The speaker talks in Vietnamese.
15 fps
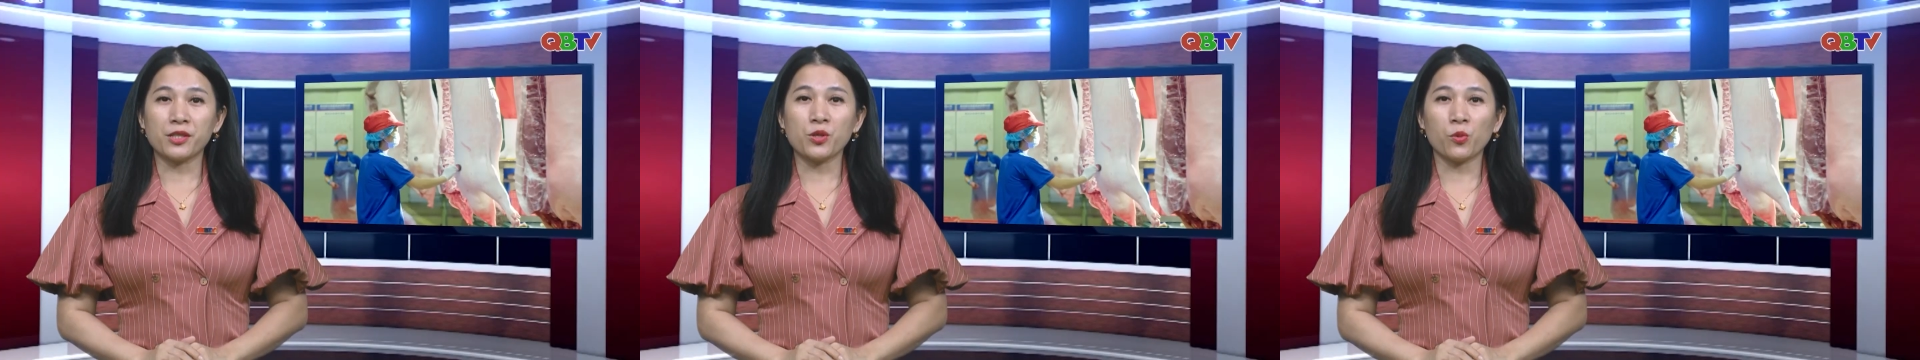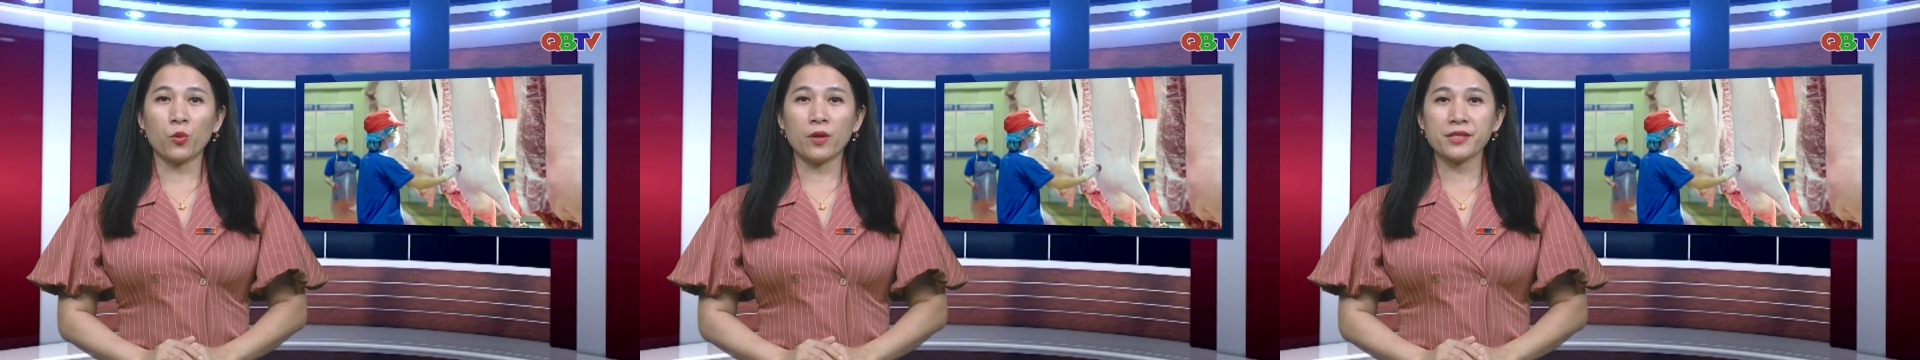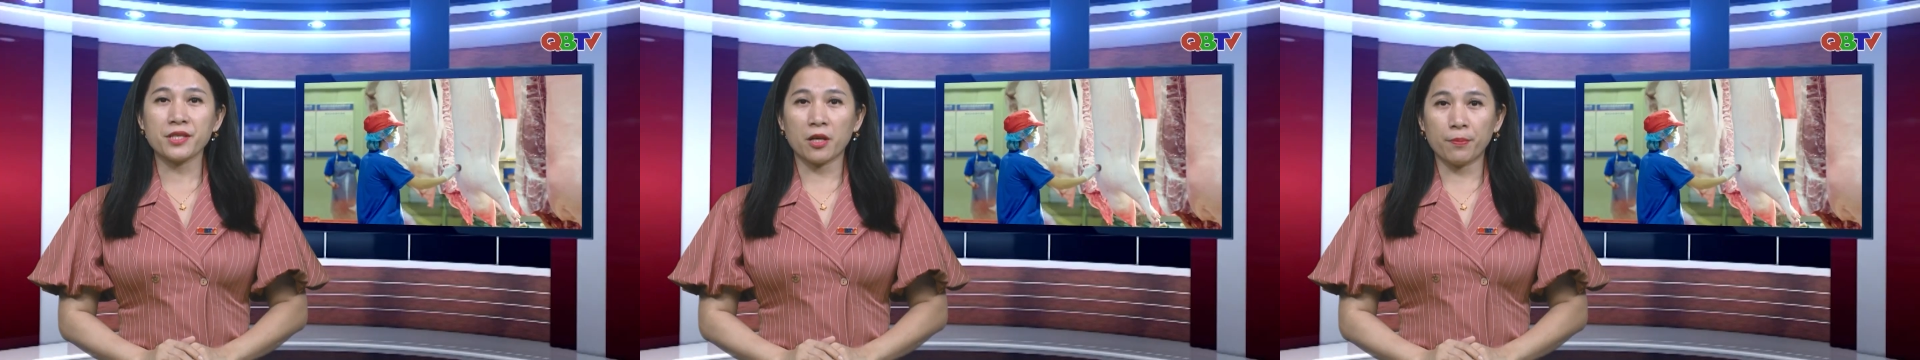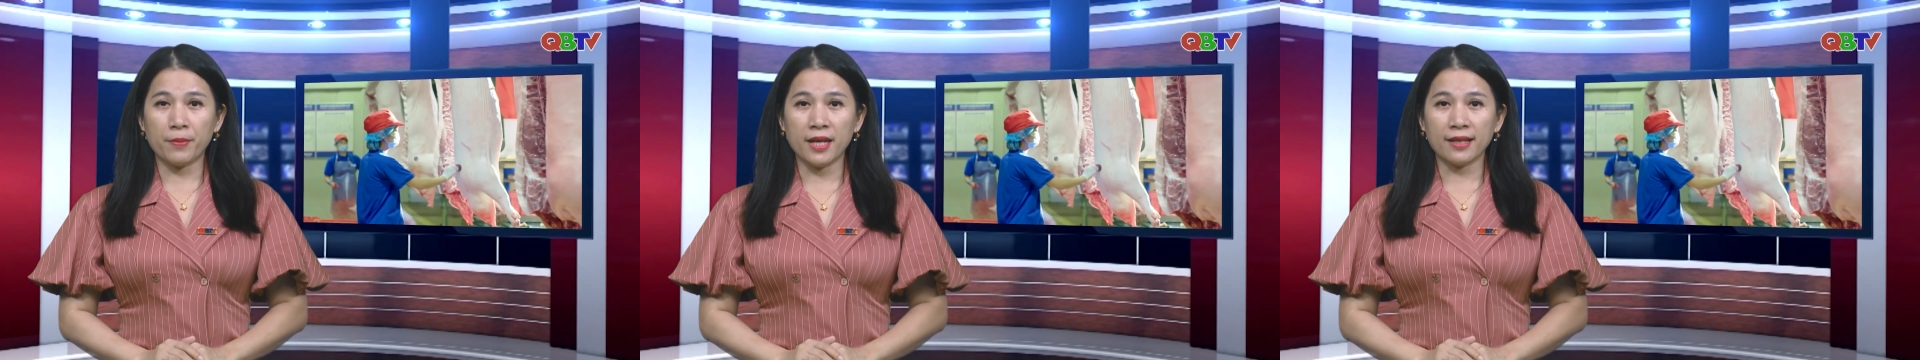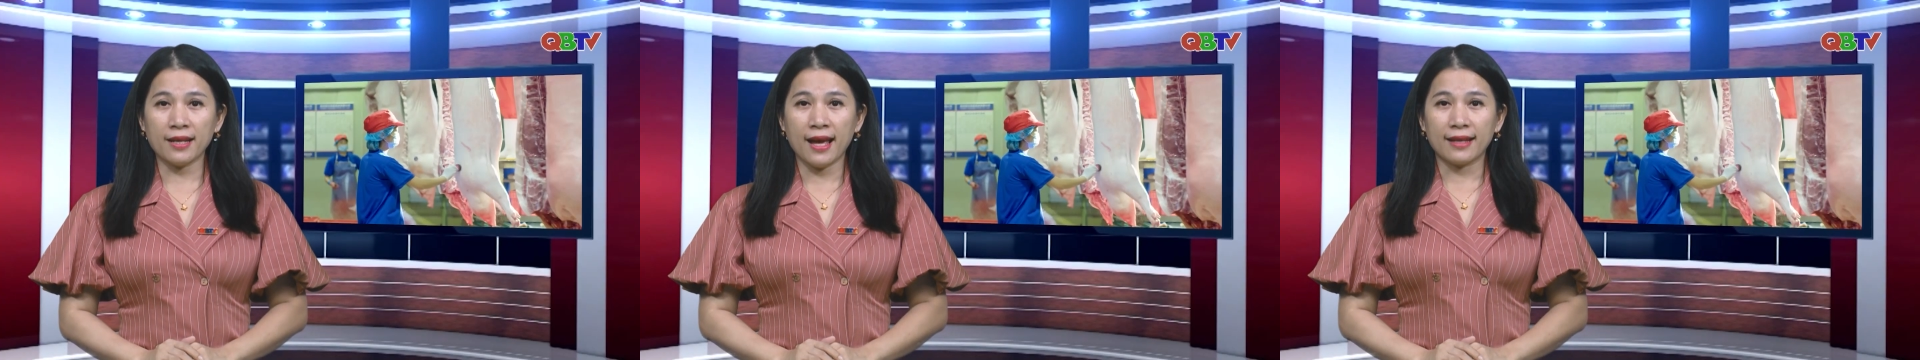Trung Quốc cho
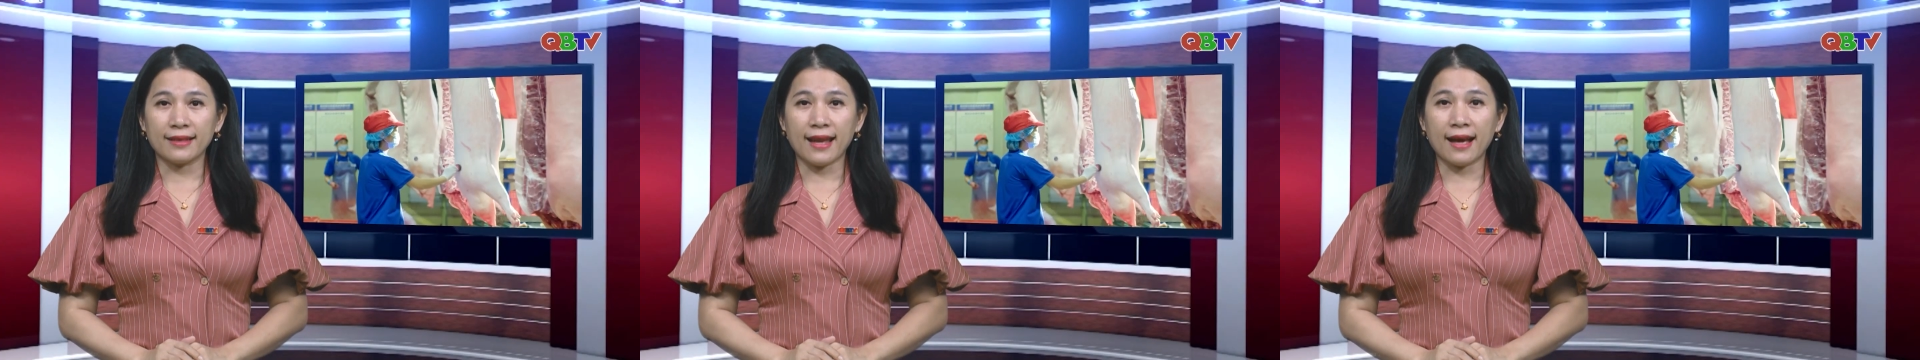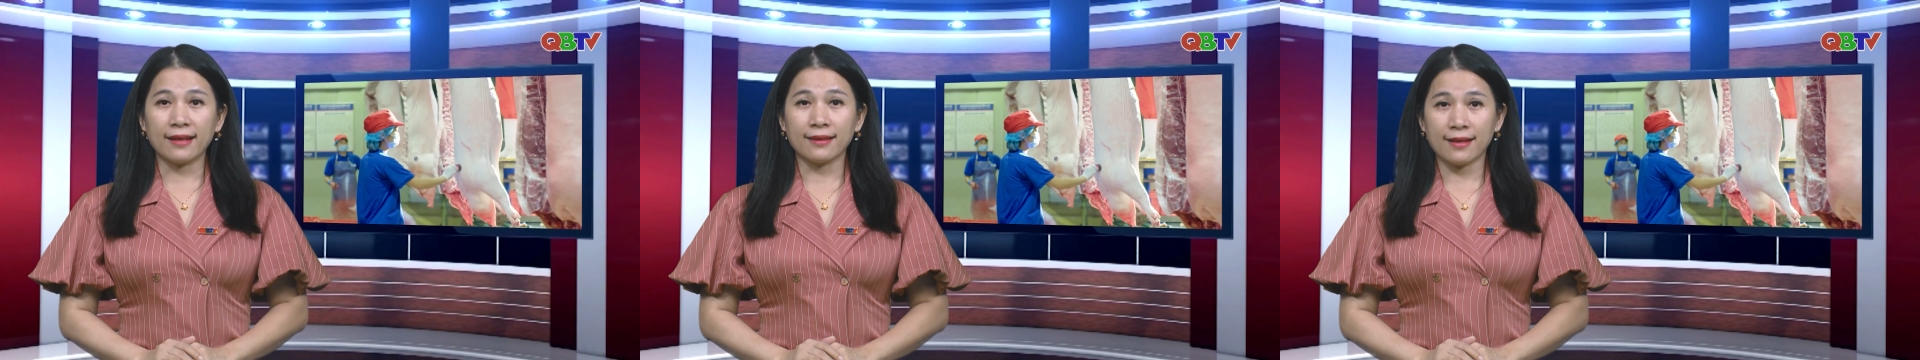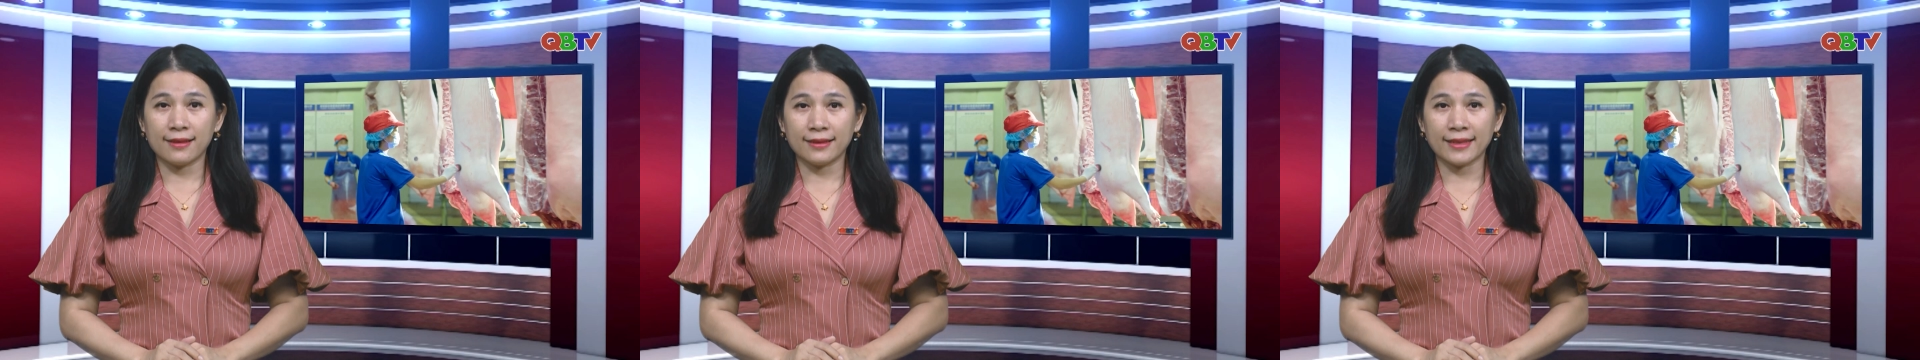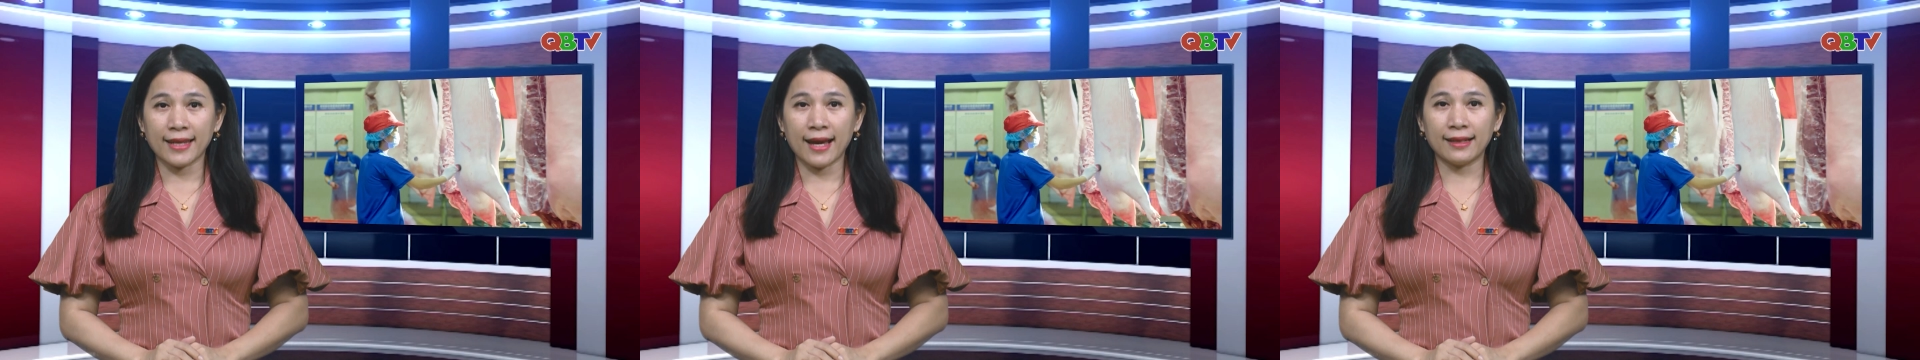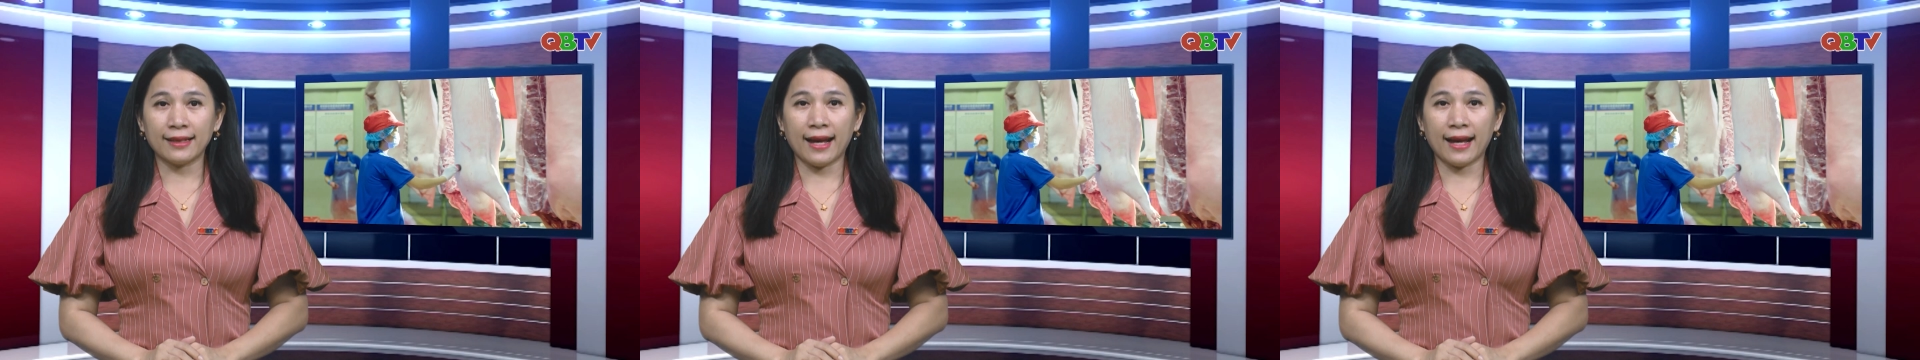biết đang cân nhắc